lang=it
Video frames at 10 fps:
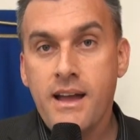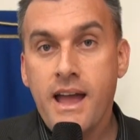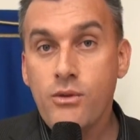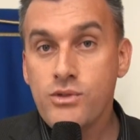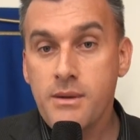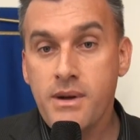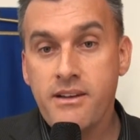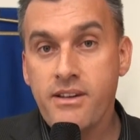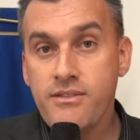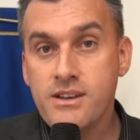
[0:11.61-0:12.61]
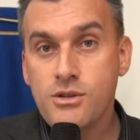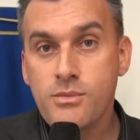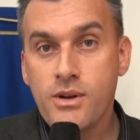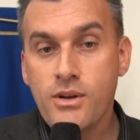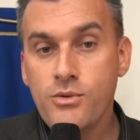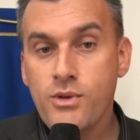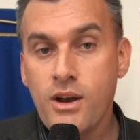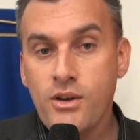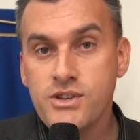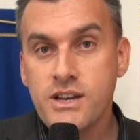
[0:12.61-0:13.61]
È un tema che va visto però in una
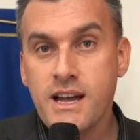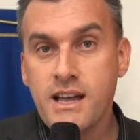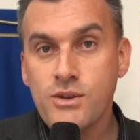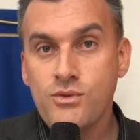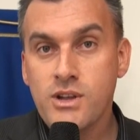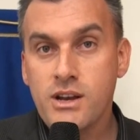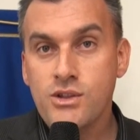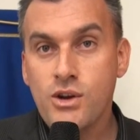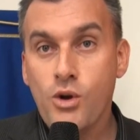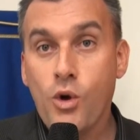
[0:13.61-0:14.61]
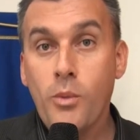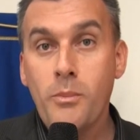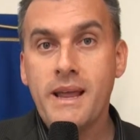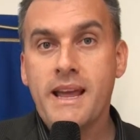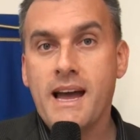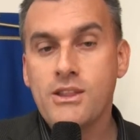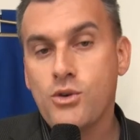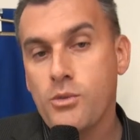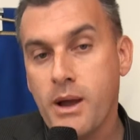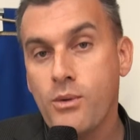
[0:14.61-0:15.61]
logica di un territorio
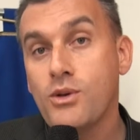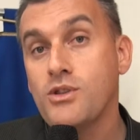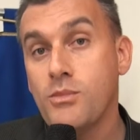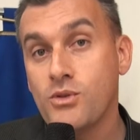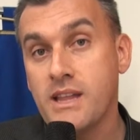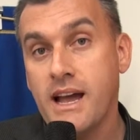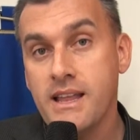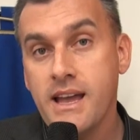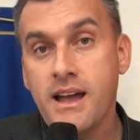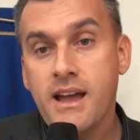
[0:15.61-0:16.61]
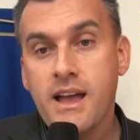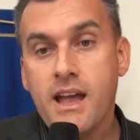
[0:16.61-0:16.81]
complicato come quello di montagna